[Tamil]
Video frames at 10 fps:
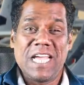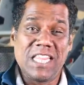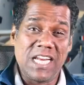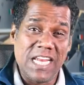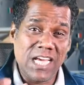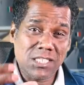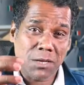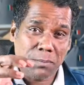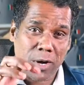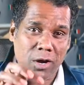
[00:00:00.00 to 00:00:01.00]
இந்த
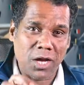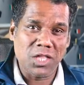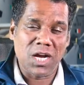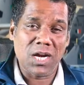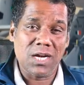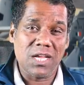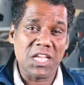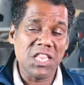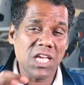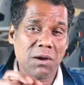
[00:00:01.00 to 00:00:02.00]
லேசர் பாட் ஆயுதங்கள்
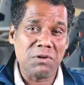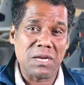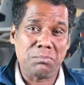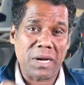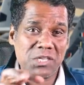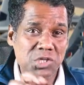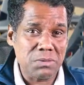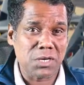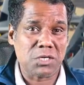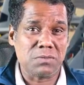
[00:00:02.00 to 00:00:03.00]
இந்தியாவின் அப்பாச்சி
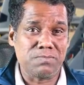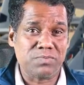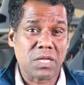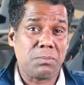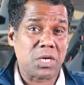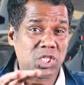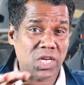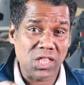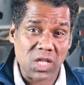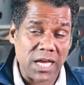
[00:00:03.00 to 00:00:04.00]
மற்றும் பிரசாந்த்